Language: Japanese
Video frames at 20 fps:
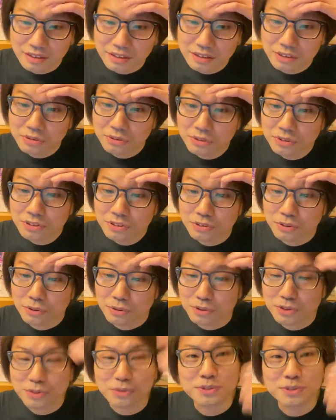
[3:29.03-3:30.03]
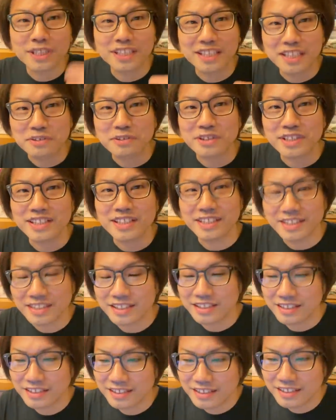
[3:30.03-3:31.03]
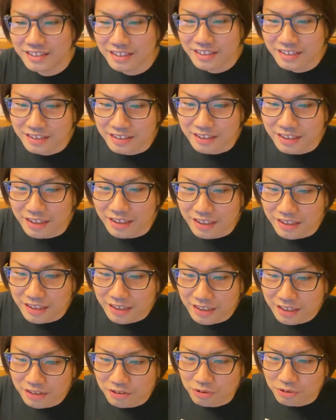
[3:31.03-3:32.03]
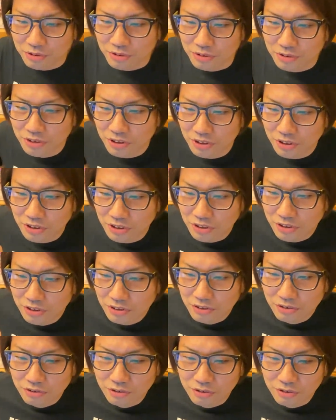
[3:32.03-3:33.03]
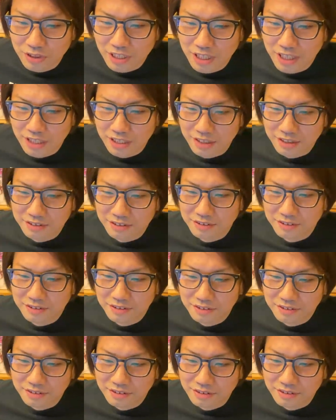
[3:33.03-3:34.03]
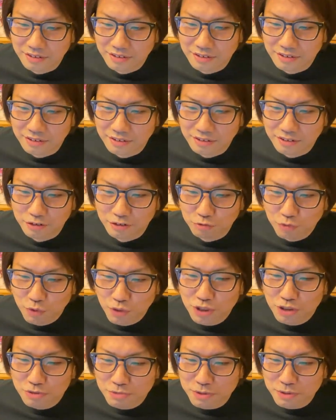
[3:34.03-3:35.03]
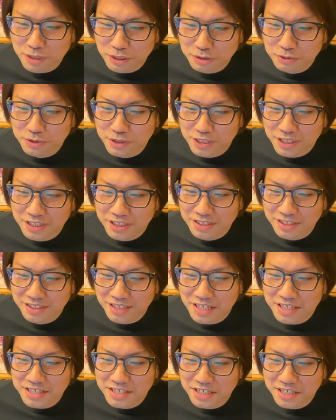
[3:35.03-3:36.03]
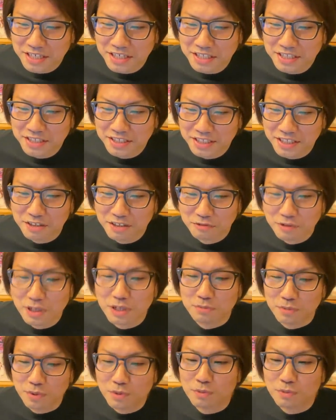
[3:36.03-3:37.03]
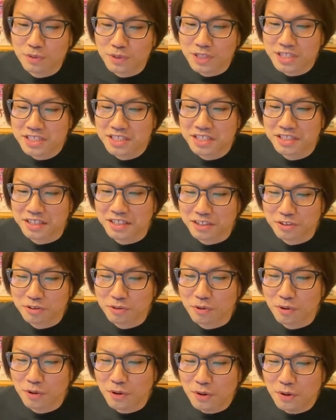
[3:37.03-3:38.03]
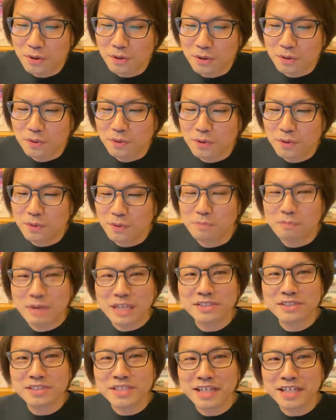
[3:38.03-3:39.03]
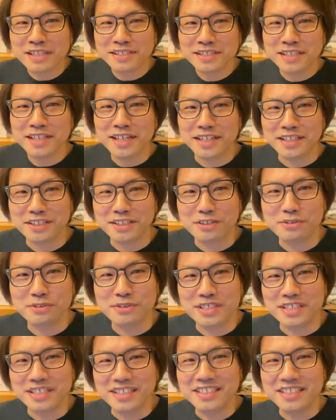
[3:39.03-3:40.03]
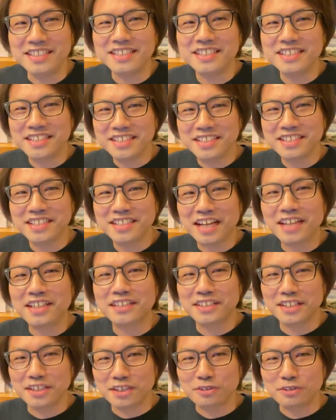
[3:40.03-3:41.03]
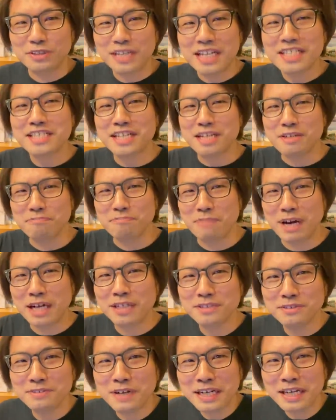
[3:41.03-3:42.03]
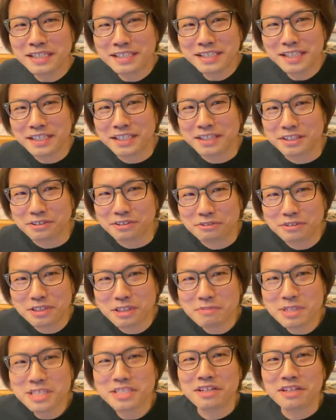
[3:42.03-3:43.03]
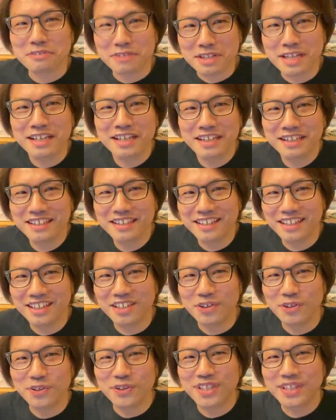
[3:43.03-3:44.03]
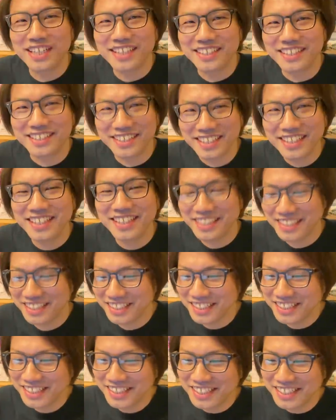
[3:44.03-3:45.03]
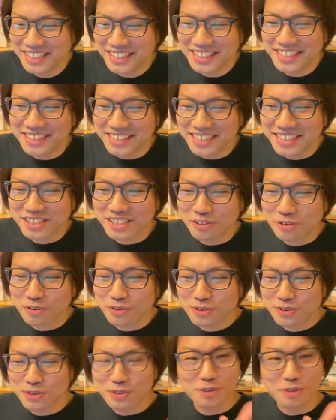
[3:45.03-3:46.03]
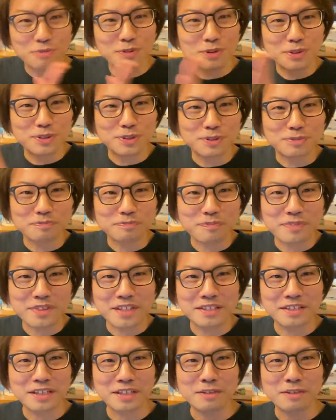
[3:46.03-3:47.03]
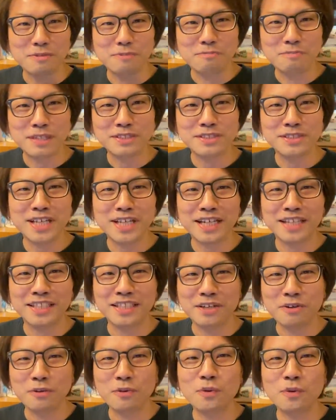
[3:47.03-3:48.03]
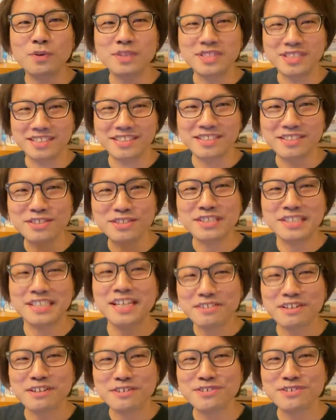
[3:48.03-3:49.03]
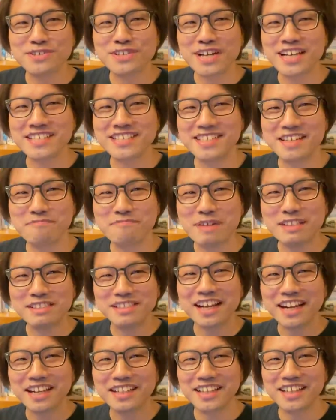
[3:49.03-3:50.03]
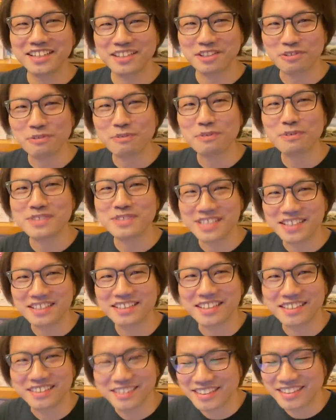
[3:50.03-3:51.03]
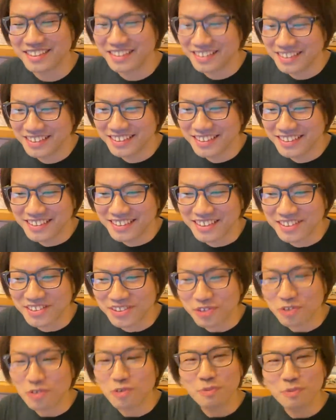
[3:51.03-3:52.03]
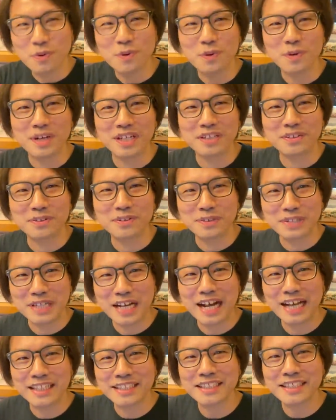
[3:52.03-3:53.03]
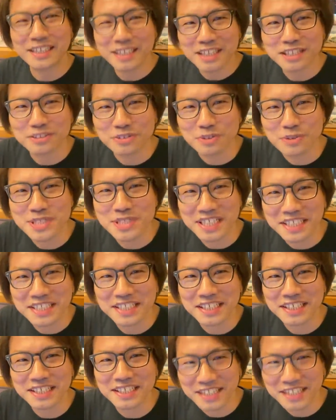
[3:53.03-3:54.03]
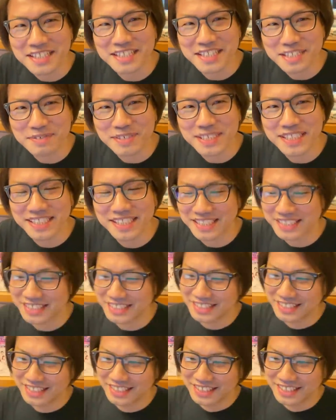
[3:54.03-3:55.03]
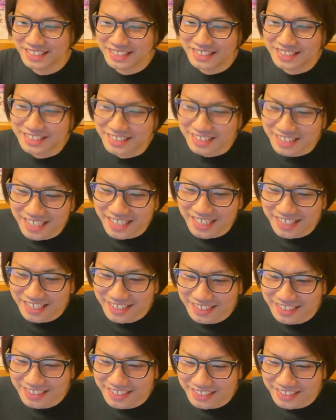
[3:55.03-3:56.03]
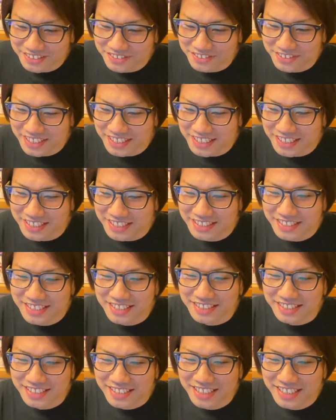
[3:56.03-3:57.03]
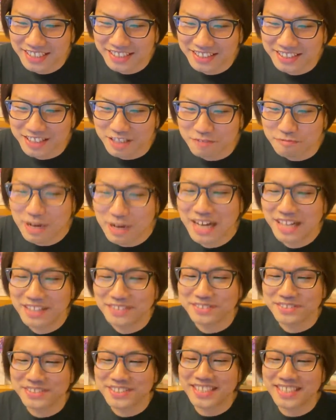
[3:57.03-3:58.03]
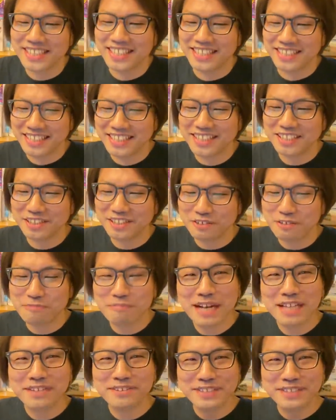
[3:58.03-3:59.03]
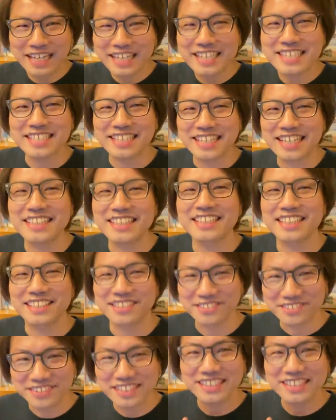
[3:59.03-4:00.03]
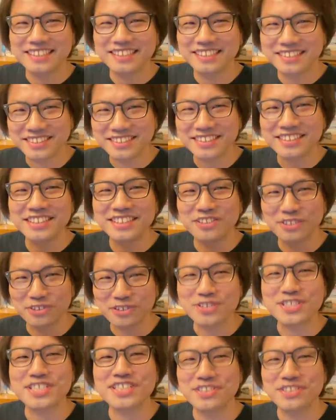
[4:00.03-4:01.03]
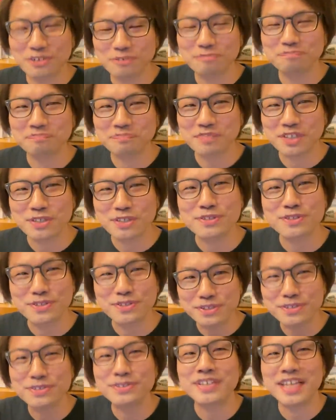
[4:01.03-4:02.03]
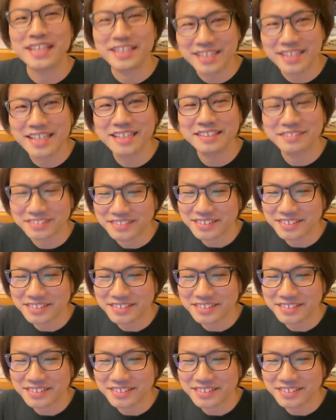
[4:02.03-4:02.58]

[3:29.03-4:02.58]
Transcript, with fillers: そういうのを気をつけないといけないね。で、あと、このね、うーモーニング娘。の圧倒的鞘師が帰ってきたは僕も同じなんだけど、これを松坂世代っていうふうに言いたかったんだけど、確かにバクワラ世代って言ってましたよね。ハロータでね。ね、そこをちょっと僕、なんか松坂で喜んで、せんきゅうひゃくきゅうじゅうはちねん松坂だって喜んじゃったんで、えっと、そこも、あの、温かくご指摘いただき感謝します。ね。そんな感じですね。マードゥ世代ね。これマードゥだけじゃないんだけどね。次の年のきゅうじゅうきゅうねんね。